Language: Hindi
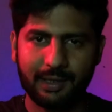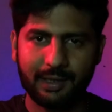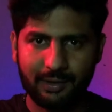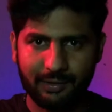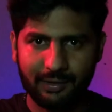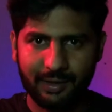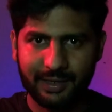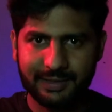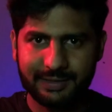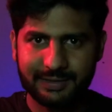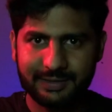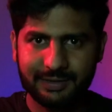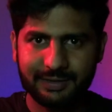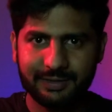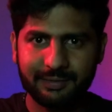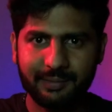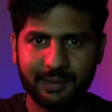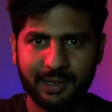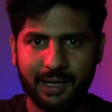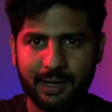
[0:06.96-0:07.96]
हेलो गाइस
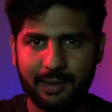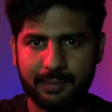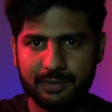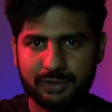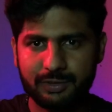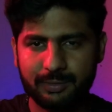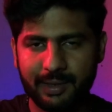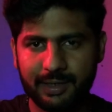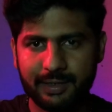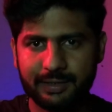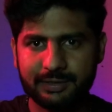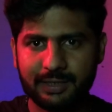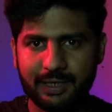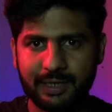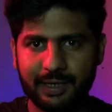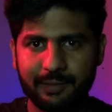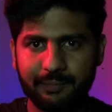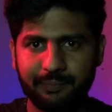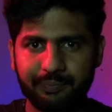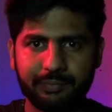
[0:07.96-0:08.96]
मेरा नाम शुमैन रजा
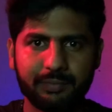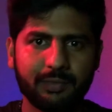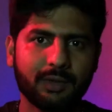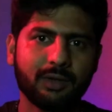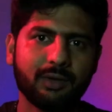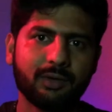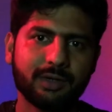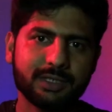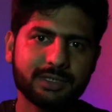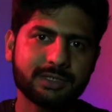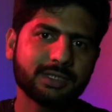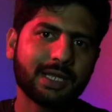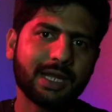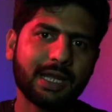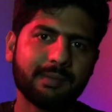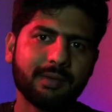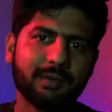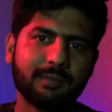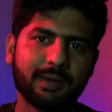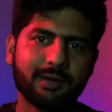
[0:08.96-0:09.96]
है और इस
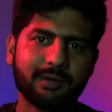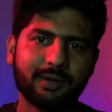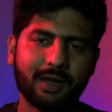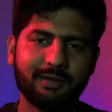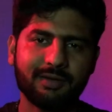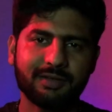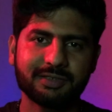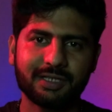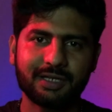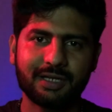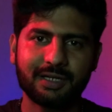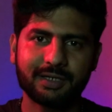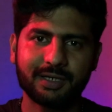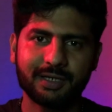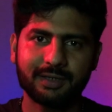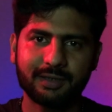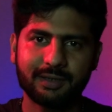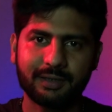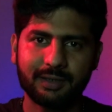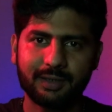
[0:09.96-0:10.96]
चैनल पे मैं ट्रैवलिंग से
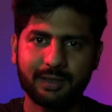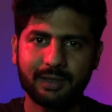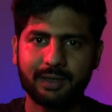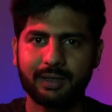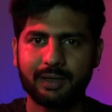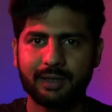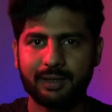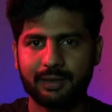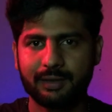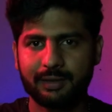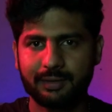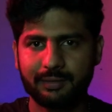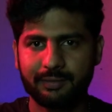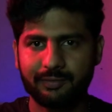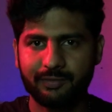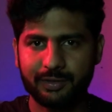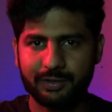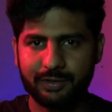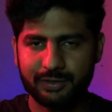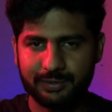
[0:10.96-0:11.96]
रिलेटेड
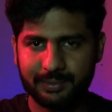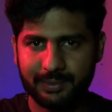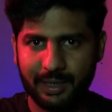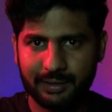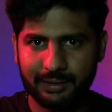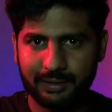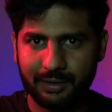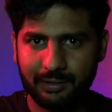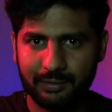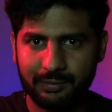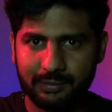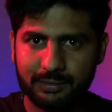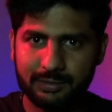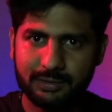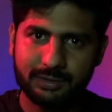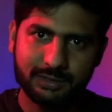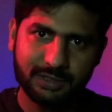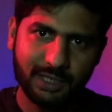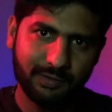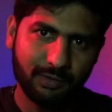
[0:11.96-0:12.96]
वीडियोस बनाता हूँ
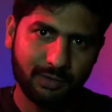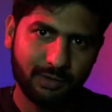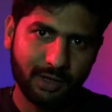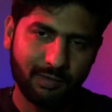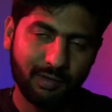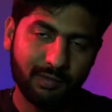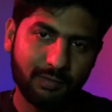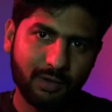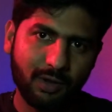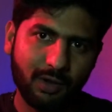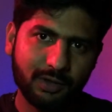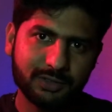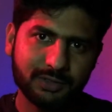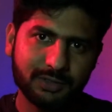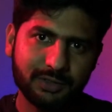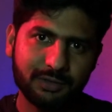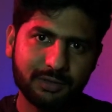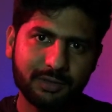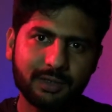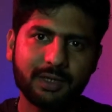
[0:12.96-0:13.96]
चाहे वो ट्रैवल ब्लॉग्स
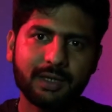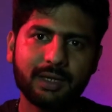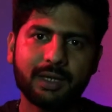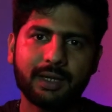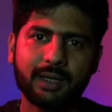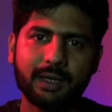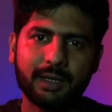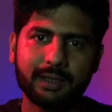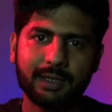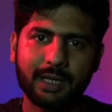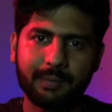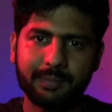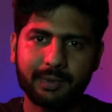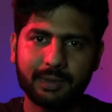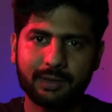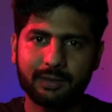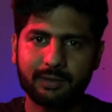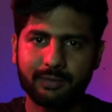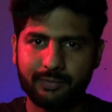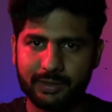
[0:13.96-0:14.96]
हों या
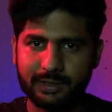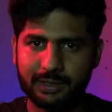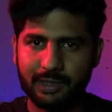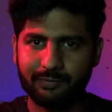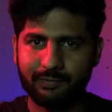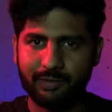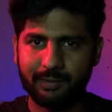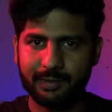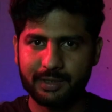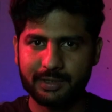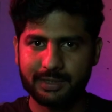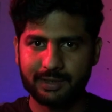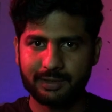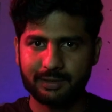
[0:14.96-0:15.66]
फिर वीज़ा इंफॉर्मेशन